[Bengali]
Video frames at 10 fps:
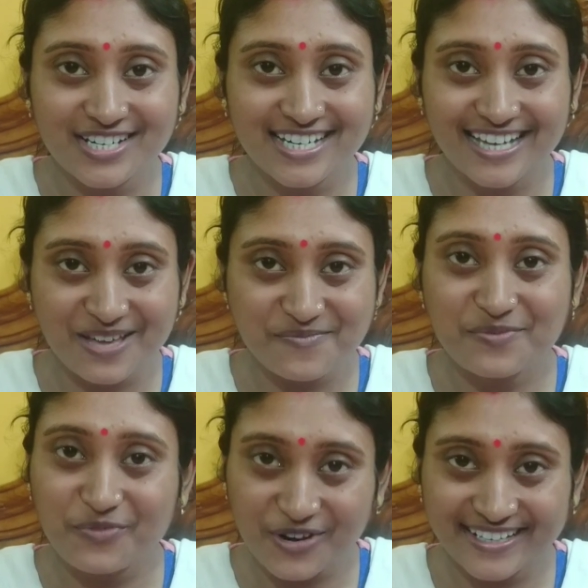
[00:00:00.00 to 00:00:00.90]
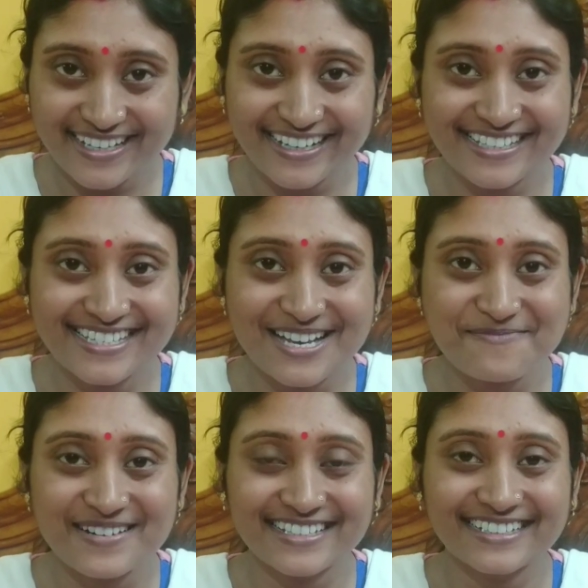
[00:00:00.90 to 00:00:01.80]
সেটা আমি পরে দেখাচ্ছি
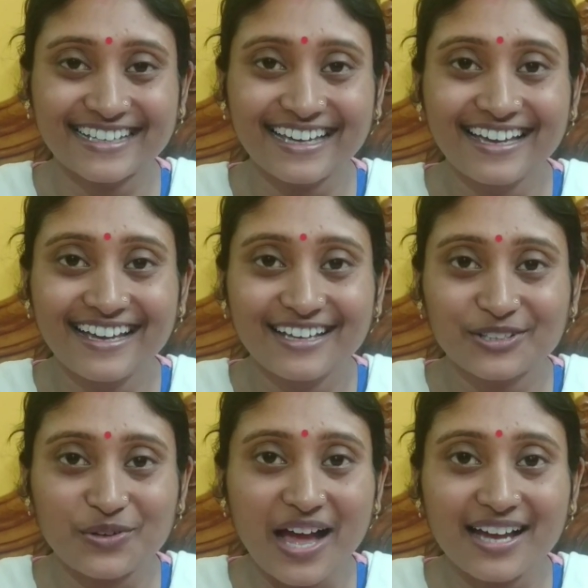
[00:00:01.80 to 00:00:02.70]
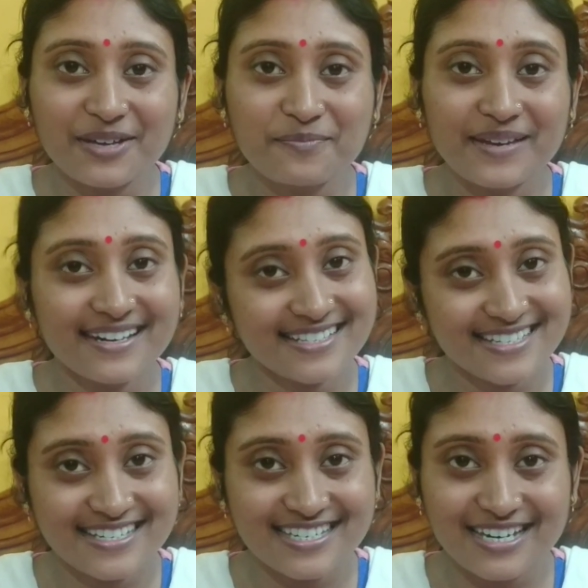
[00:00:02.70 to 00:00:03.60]
আপনাদেরকে তো আগে মেয়ের
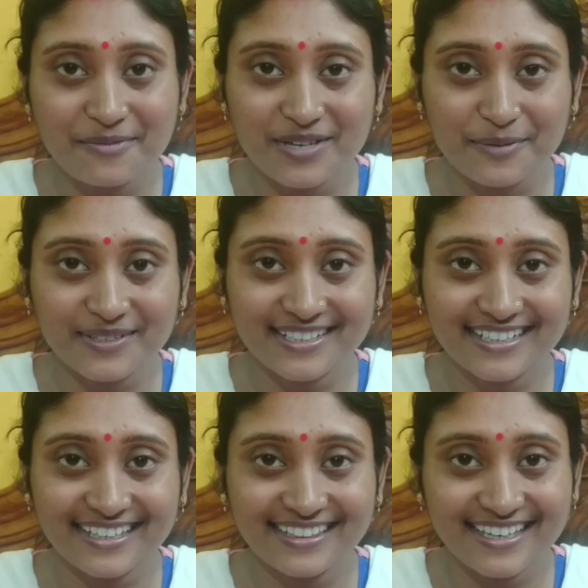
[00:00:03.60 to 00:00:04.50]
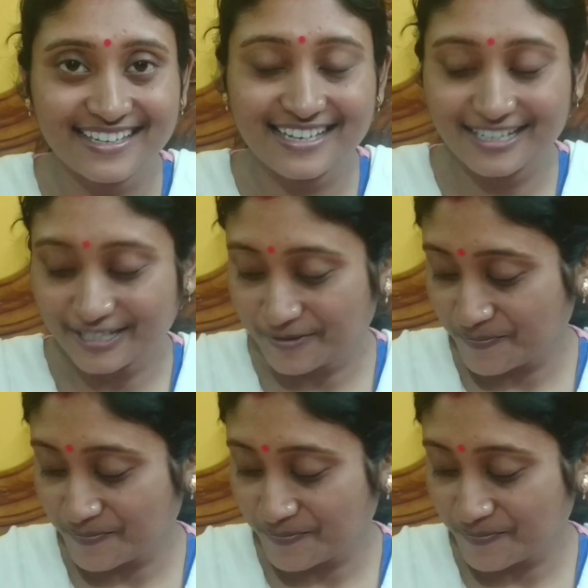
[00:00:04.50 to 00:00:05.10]
জিনিসটা আমি আপনাদেরকে দেখিয়ে নিই